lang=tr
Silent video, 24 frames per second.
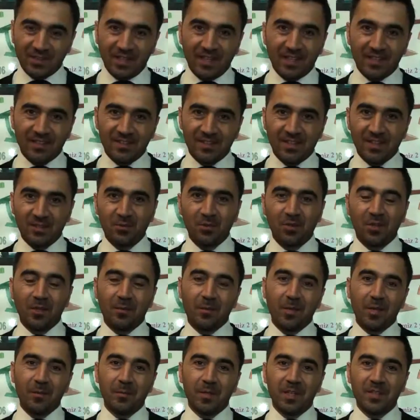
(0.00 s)
değerli Sektör
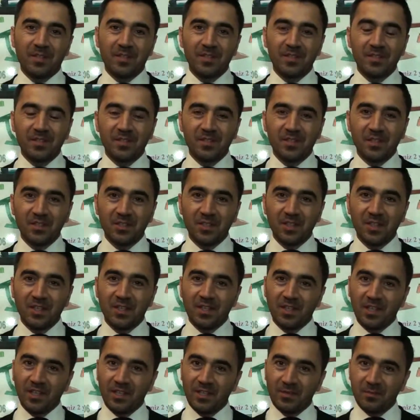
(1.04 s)
Haber Merkezi
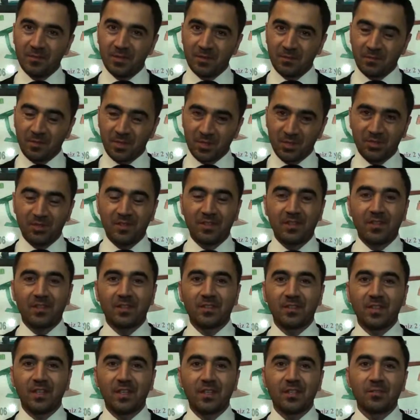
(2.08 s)
izleyicileri yayınımızın başında da
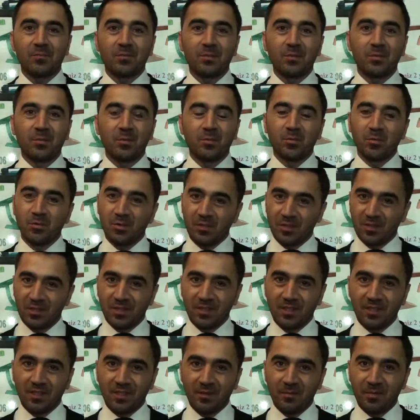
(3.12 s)
aktardığım gibi bugün
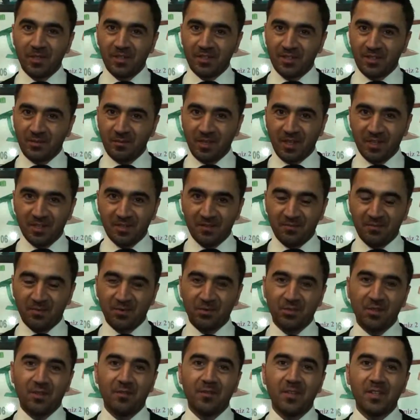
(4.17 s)
sizlere Amasya
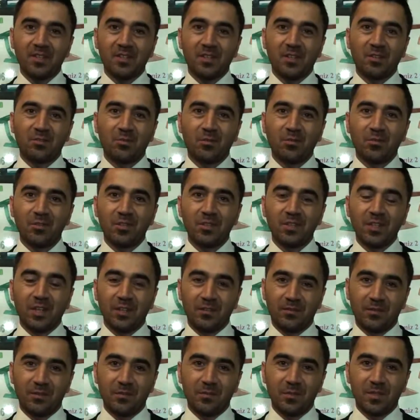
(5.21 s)
Merzifon'dan ve sektörün
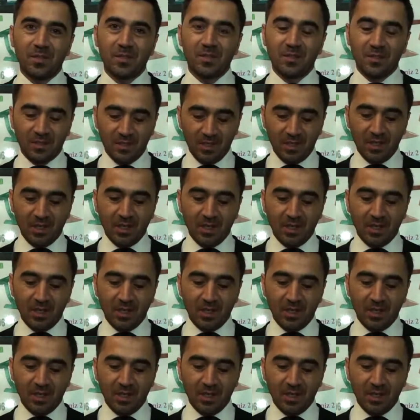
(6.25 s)
lider firması